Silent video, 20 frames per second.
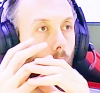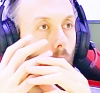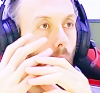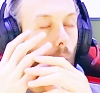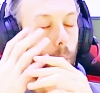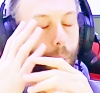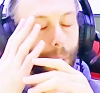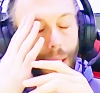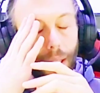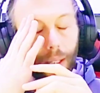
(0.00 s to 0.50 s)

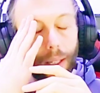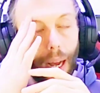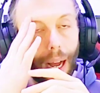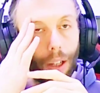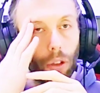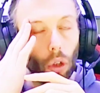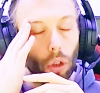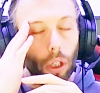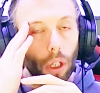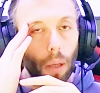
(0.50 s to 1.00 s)
Ho
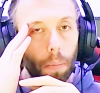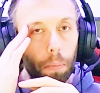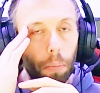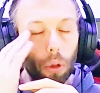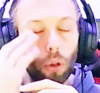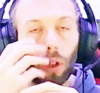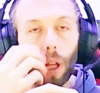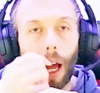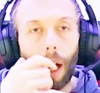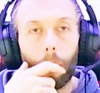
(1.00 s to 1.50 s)
pensato di
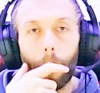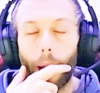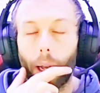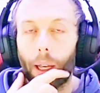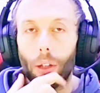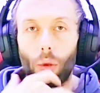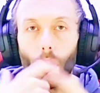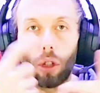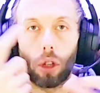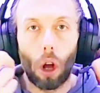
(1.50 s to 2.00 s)
buttarmi
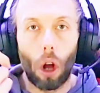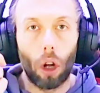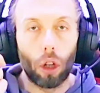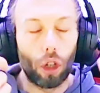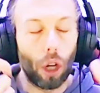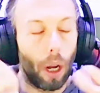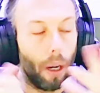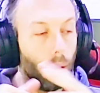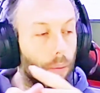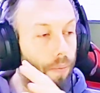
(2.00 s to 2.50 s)
anche sui
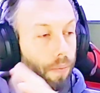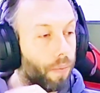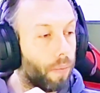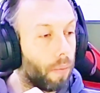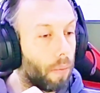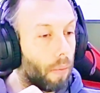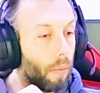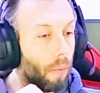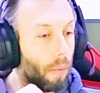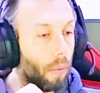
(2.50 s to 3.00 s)
social,
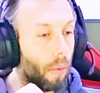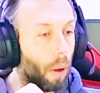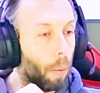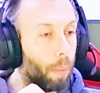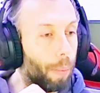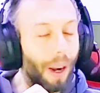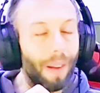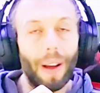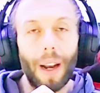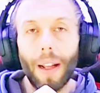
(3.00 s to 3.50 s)

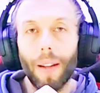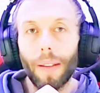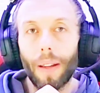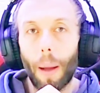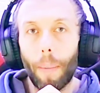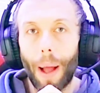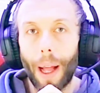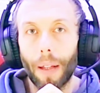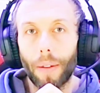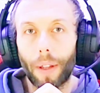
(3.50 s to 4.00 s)

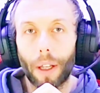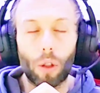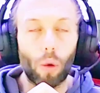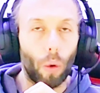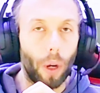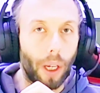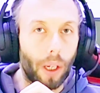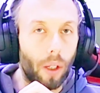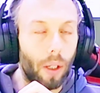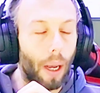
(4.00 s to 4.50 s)
prevalentemente
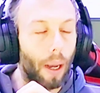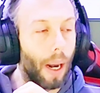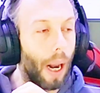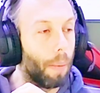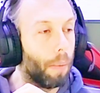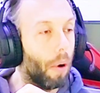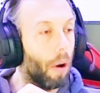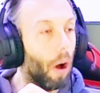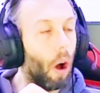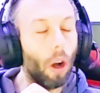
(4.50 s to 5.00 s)
su
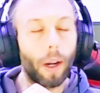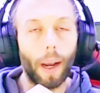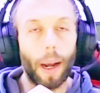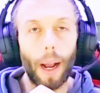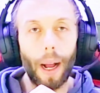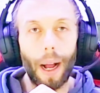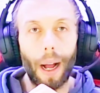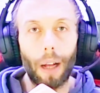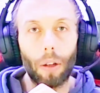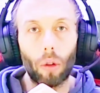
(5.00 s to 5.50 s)
Instagram. Ho
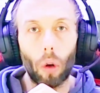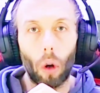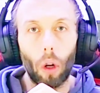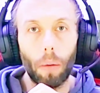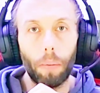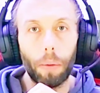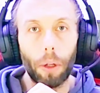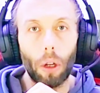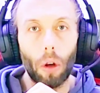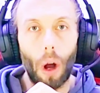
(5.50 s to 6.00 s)
creato
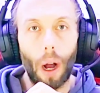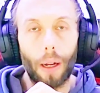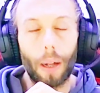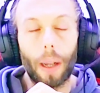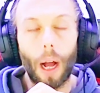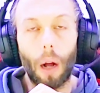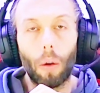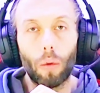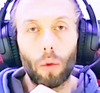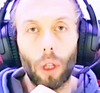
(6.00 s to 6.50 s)
il mio
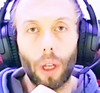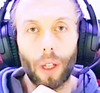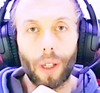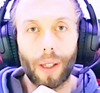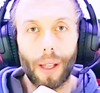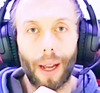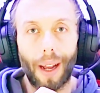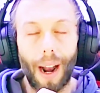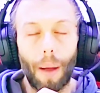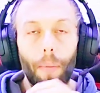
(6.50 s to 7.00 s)
account
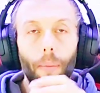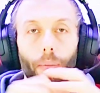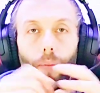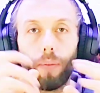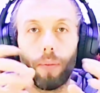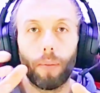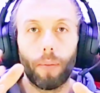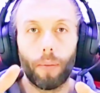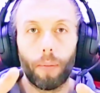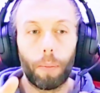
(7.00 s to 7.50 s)
Instagram
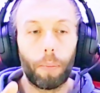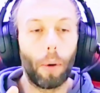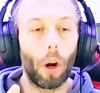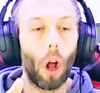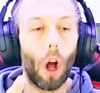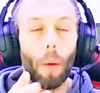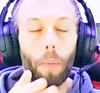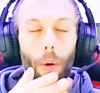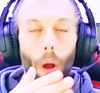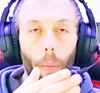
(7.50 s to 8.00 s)

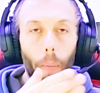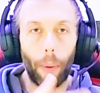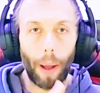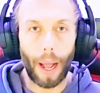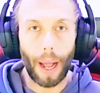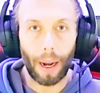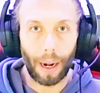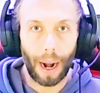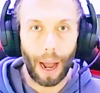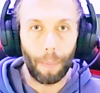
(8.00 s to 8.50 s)
proprio
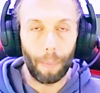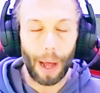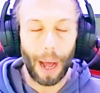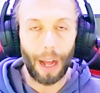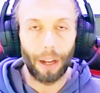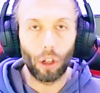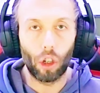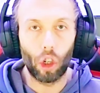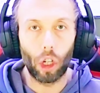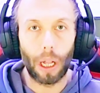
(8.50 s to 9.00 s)
per la
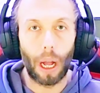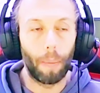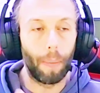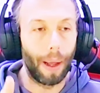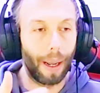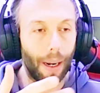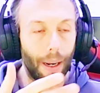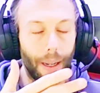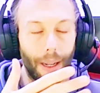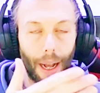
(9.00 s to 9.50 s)
pagina,
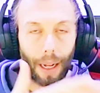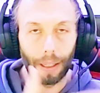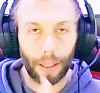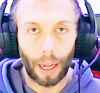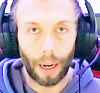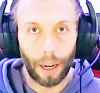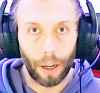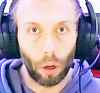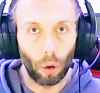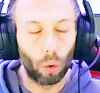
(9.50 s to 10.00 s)
per il
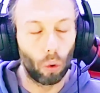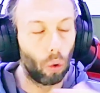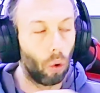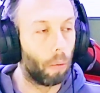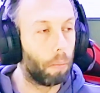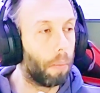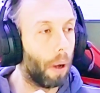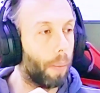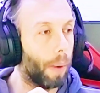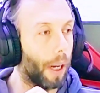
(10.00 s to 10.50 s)
canale
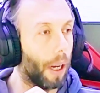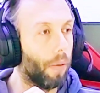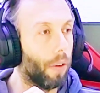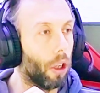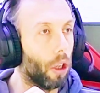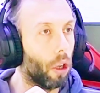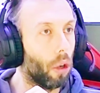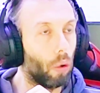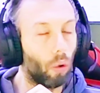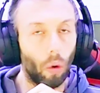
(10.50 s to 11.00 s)
YouTube, per i
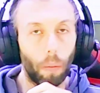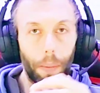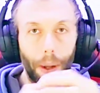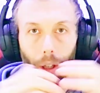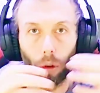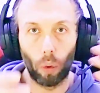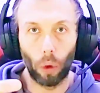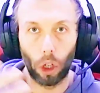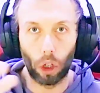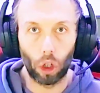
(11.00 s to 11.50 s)
video YouTube e
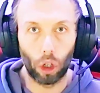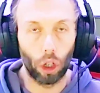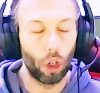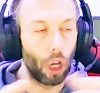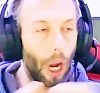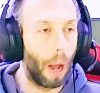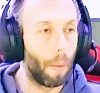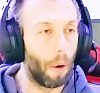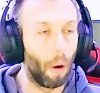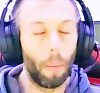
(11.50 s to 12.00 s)
Twitch,
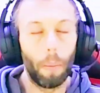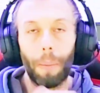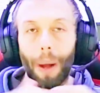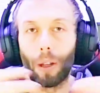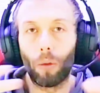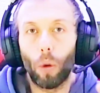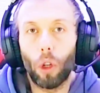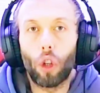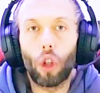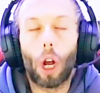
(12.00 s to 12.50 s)
diciamo.
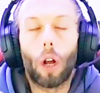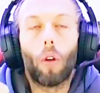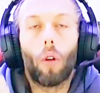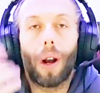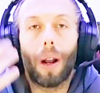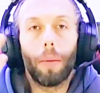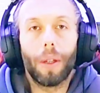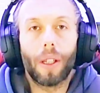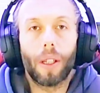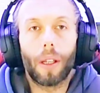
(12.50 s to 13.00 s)
Ma Twitch
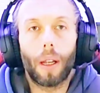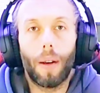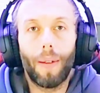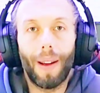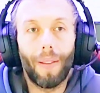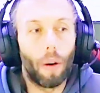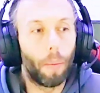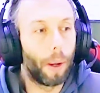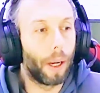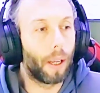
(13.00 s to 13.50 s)
ancora mi
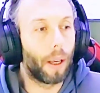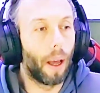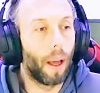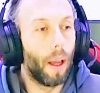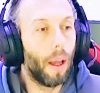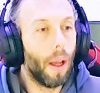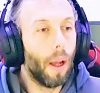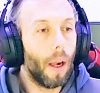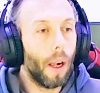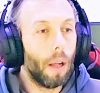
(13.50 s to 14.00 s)
iscrivevo perché
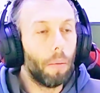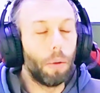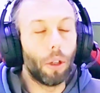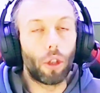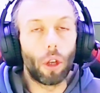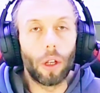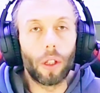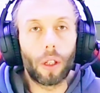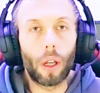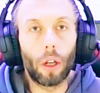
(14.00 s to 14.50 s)
mi
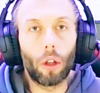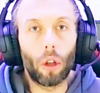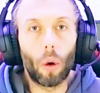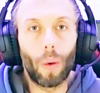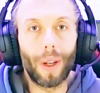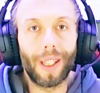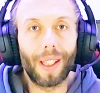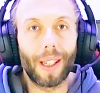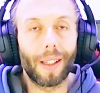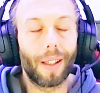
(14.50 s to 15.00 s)
sono iscritto
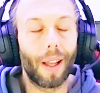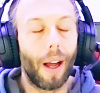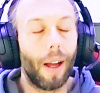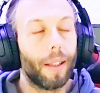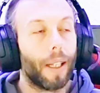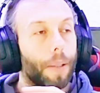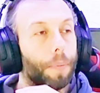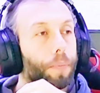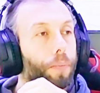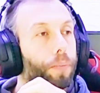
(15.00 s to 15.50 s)

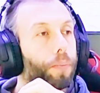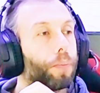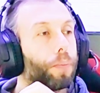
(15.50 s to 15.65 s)
quest'estate.